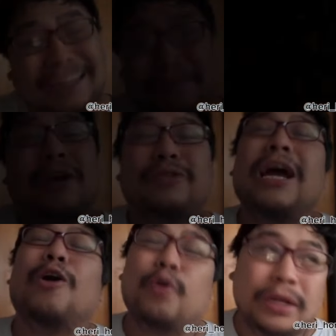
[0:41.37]
tapi emang harus
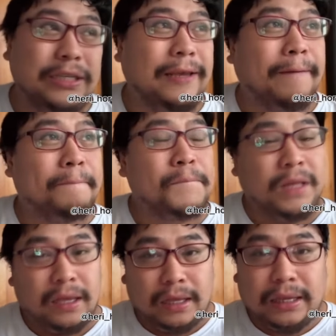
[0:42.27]
diakuin sih
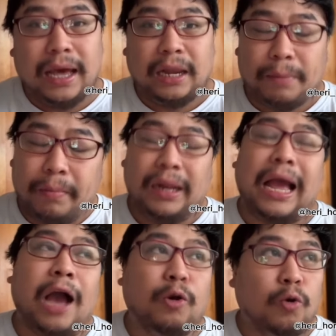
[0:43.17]
nyari pemilik
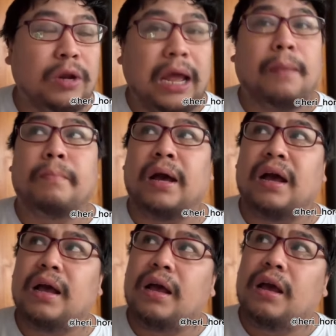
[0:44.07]
akun nama
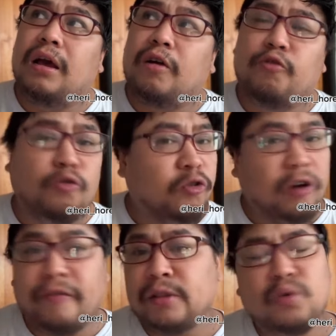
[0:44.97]
Fufu
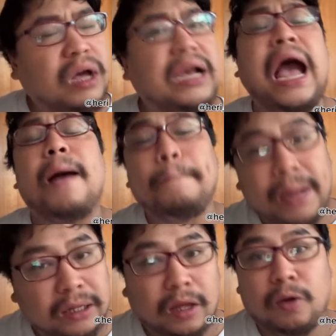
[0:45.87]
Fafa tuh nggak
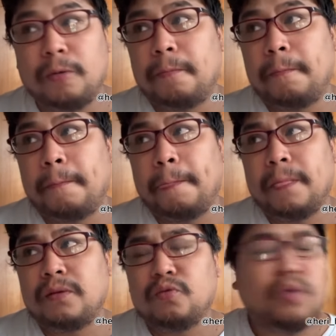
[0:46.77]
gampang tau
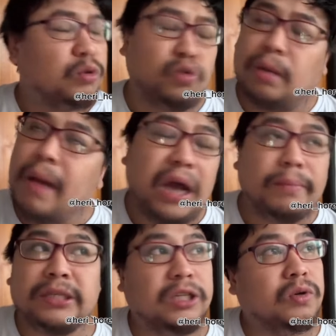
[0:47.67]
wah susah banget
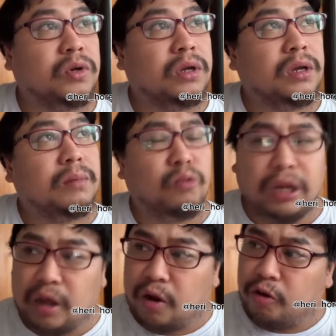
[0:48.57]
pas itu
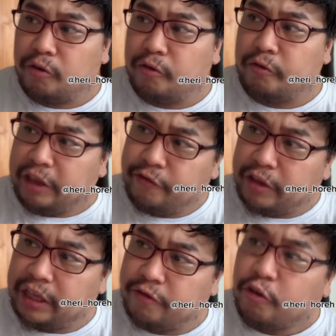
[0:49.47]
mungkin kalau
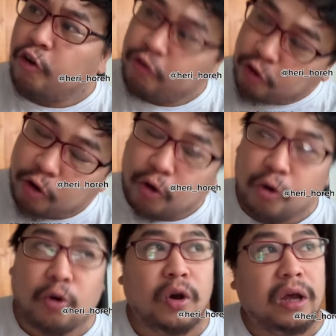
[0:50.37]
Vivi
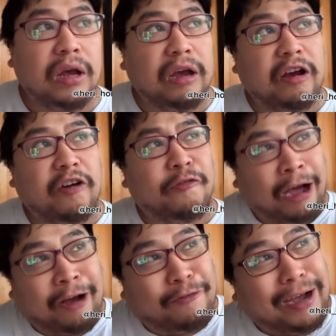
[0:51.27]
Fofo
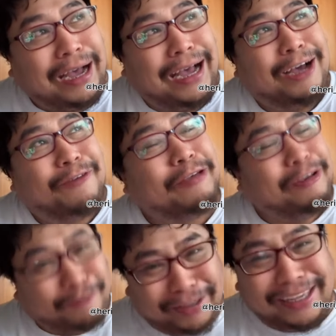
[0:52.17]
Fafa
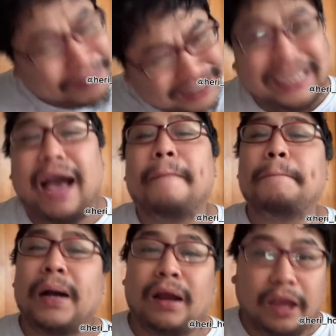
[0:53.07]
Vivi masih
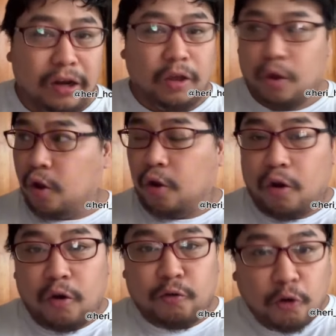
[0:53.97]
gampang lah ini
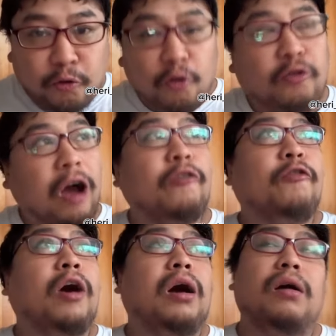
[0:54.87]
Fufu
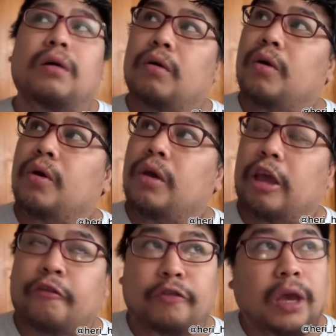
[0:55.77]
Fafa
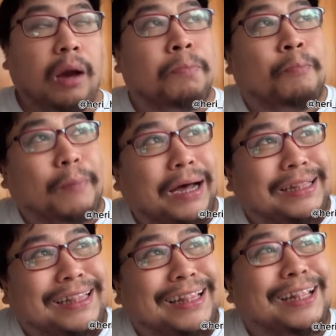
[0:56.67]
F nya
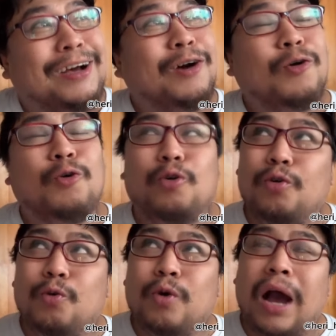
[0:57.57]
4
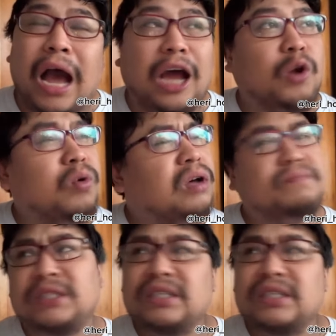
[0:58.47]
U2 A2